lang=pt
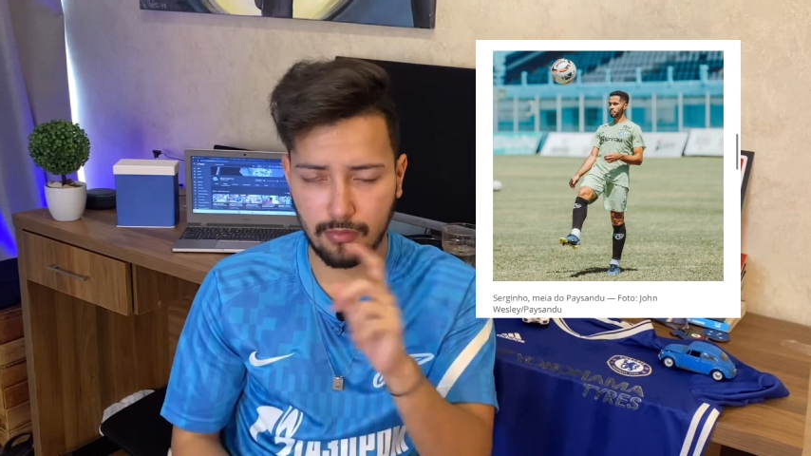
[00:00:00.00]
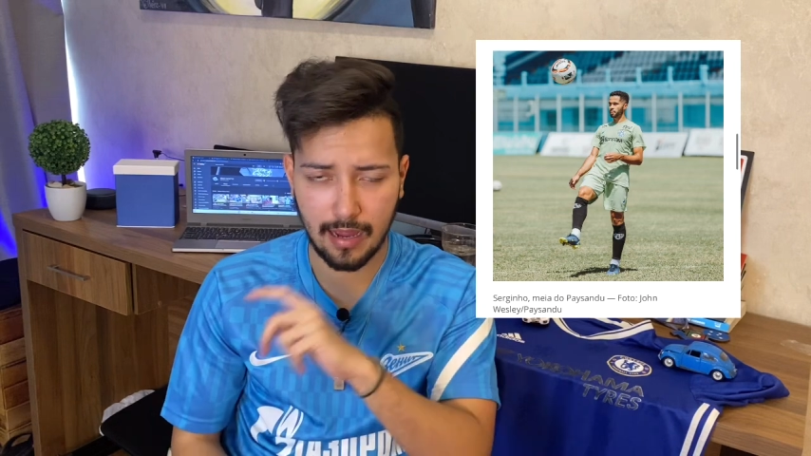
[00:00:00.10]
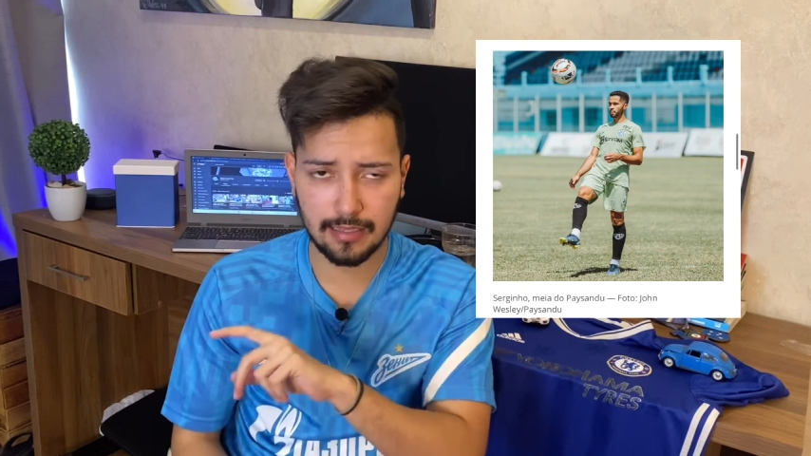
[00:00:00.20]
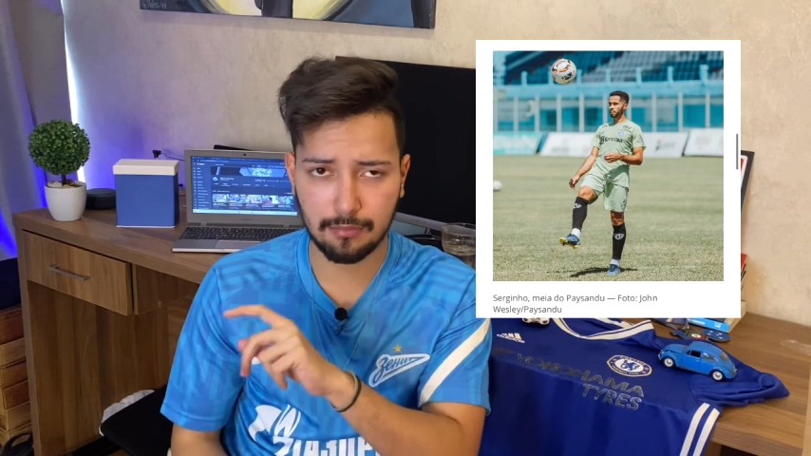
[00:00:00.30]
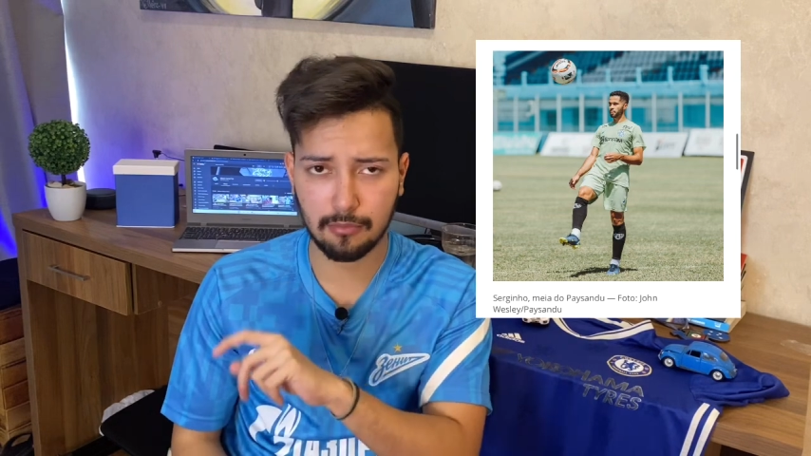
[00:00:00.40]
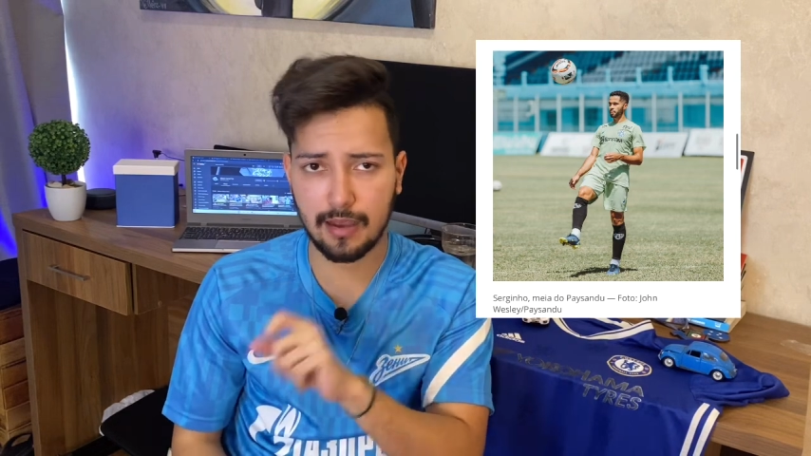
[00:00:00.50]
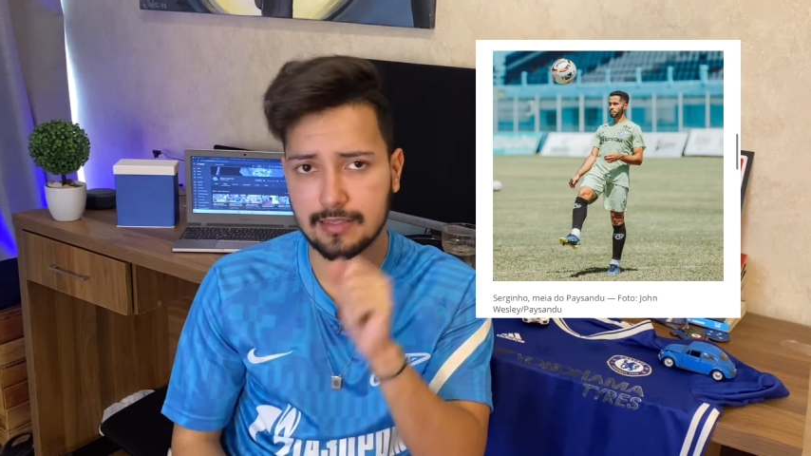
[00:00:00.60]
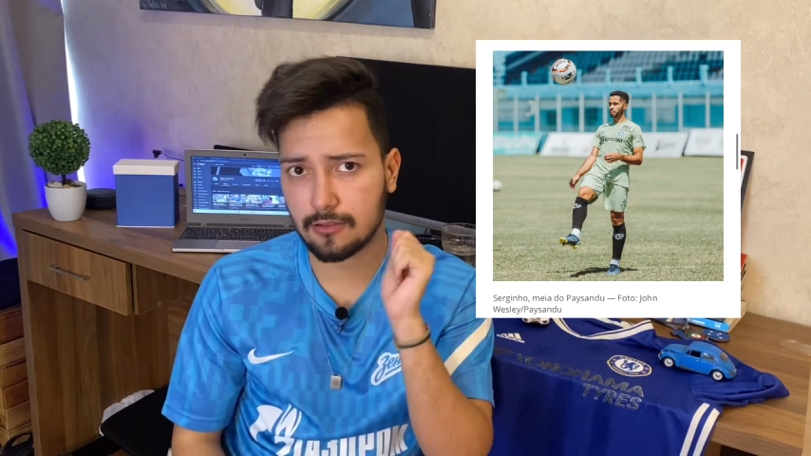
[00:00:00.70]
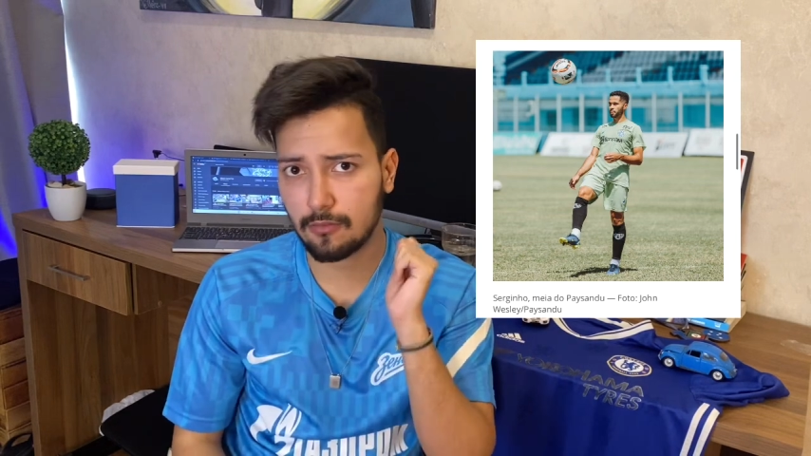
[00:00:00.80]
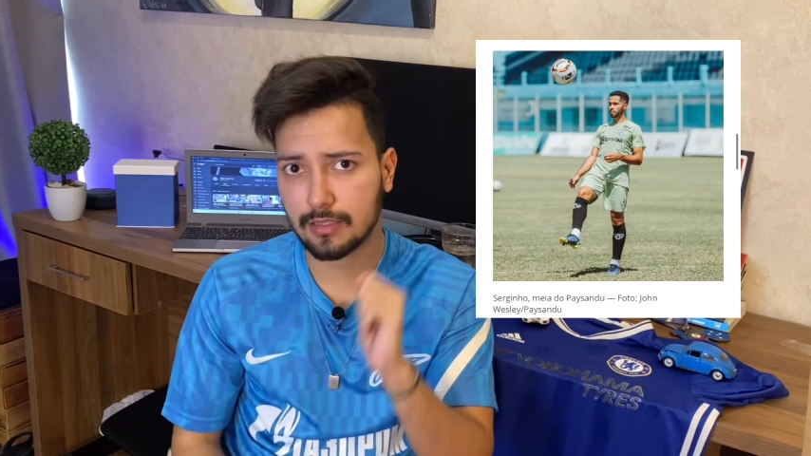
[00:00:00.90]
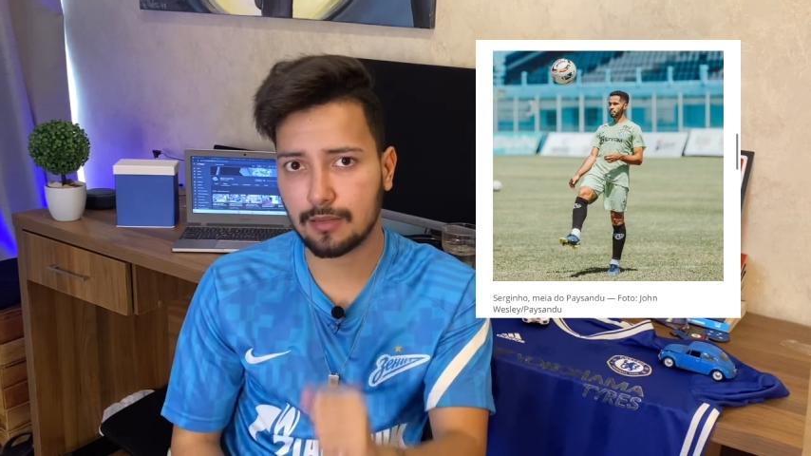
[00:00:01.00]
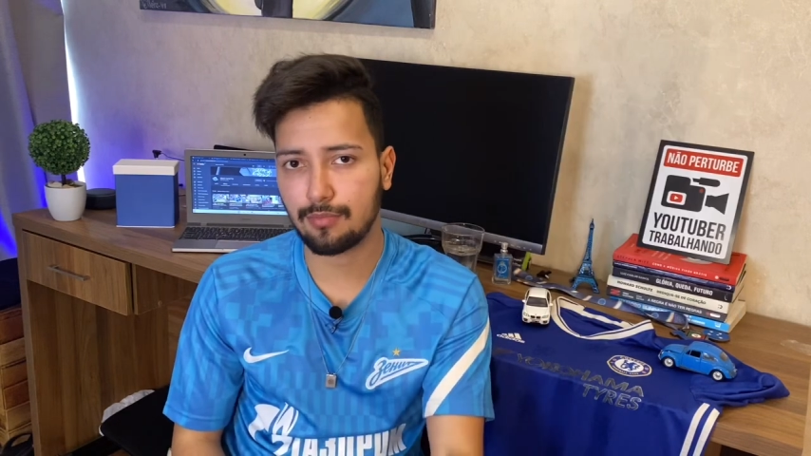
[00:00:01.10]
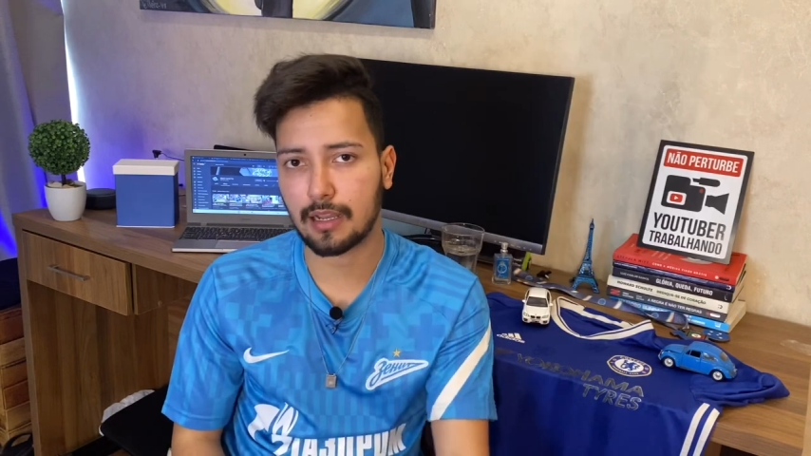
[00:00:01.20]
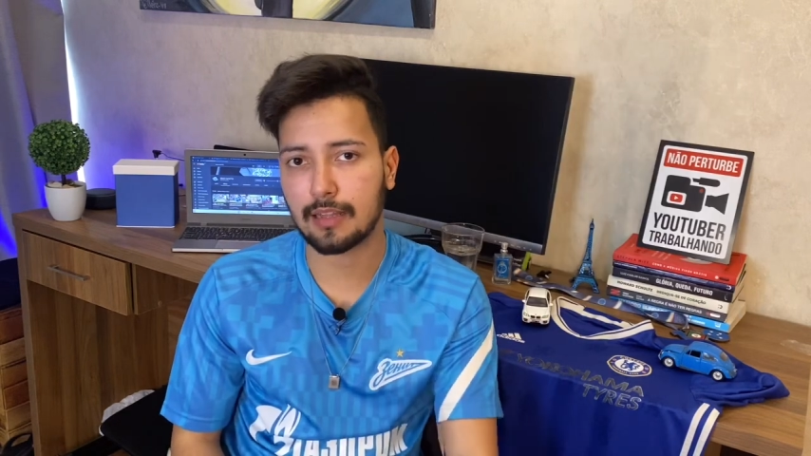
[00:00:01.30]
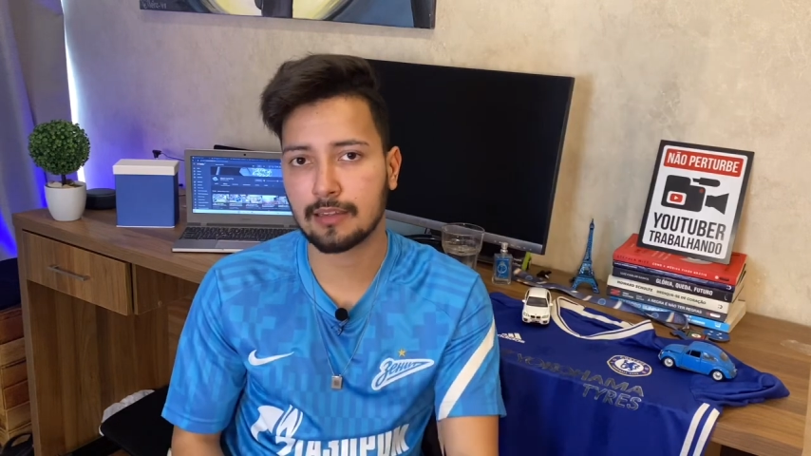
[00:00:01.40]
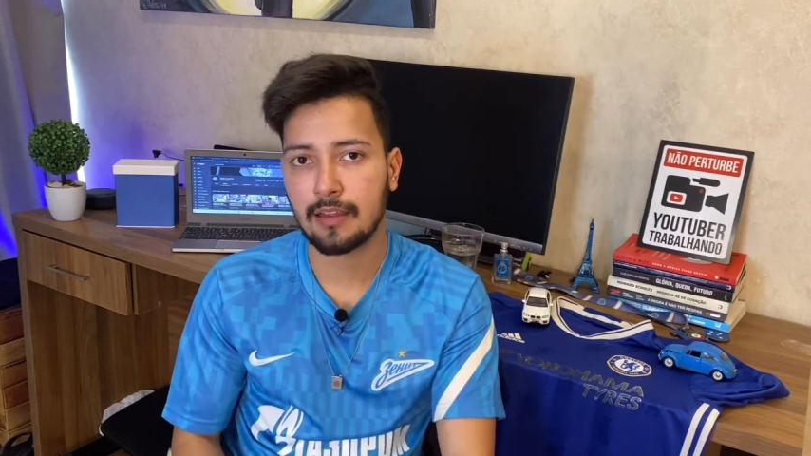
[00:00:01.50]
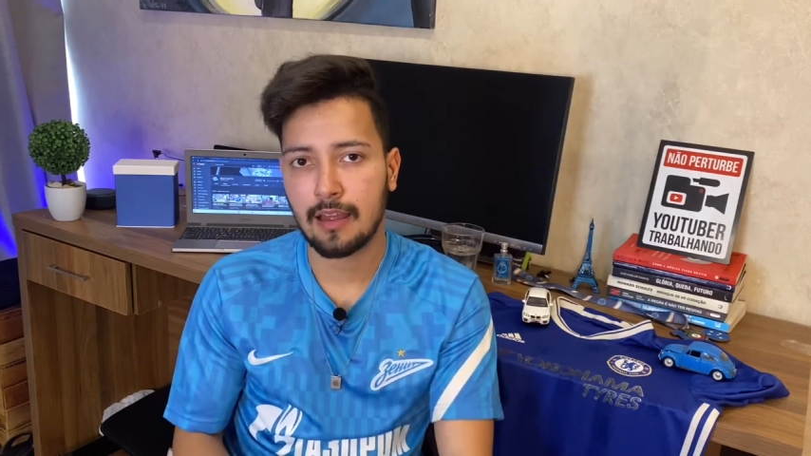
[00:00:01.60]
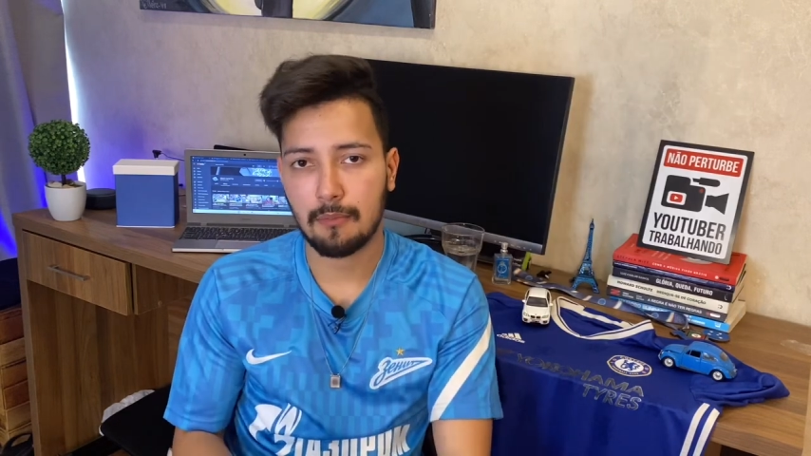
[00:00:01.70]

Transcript: ainda por mais uma temporada,